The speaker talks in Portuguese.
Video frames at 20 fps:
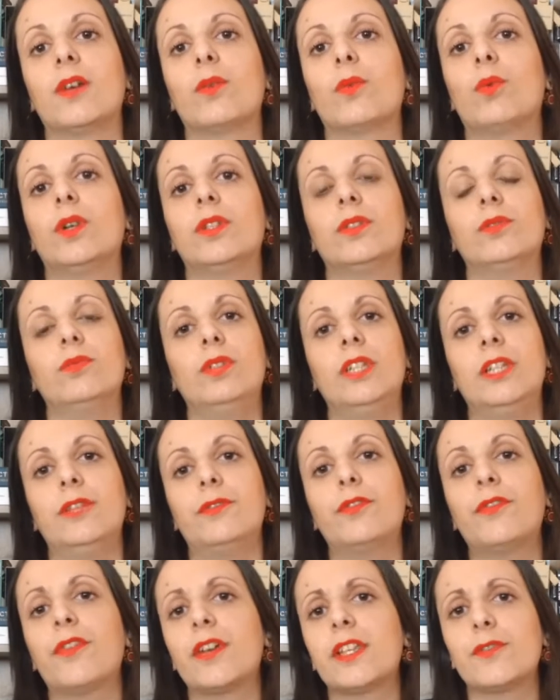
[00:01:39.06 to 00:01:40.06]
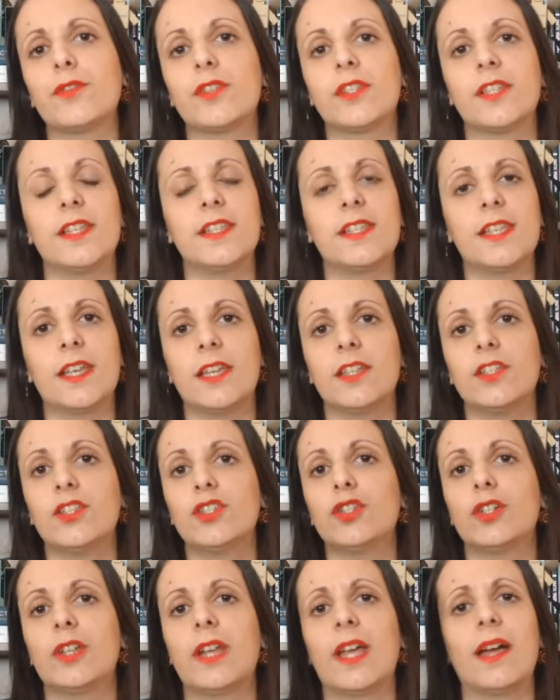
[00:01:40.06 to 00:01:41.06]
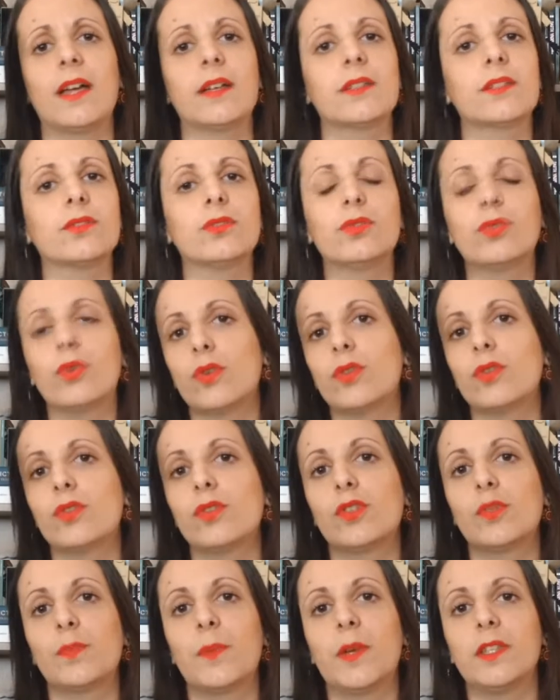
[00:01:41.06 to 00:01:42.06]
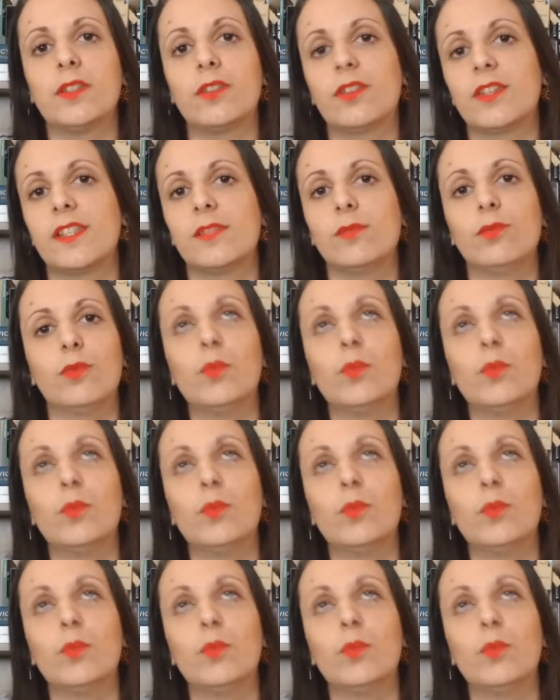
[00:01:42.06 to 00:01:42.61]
Quando um livro faz você se questionar todos os padrões do